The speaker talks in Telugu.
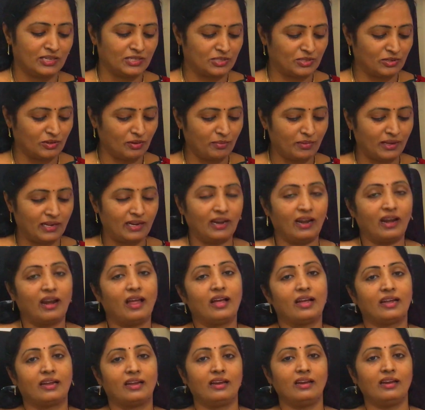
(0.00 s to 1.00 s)
సో మీరు
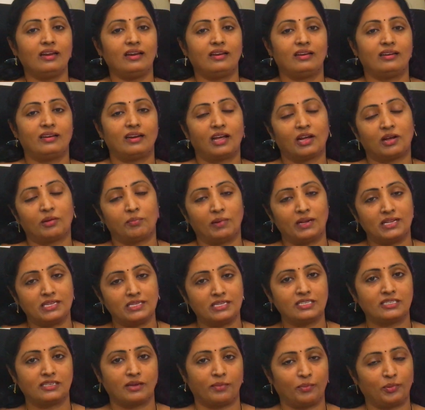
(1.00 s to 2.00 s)
ఇలాగే నాకు
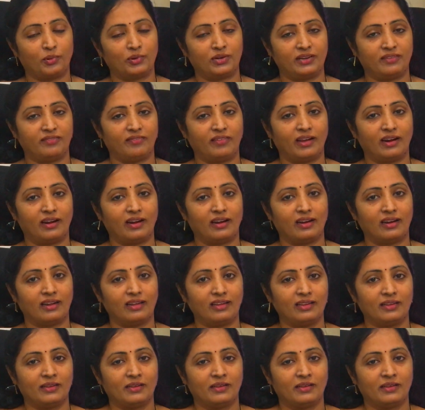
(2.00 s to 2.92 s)
మంచి సపోర్ట్ ఇవ్వాలని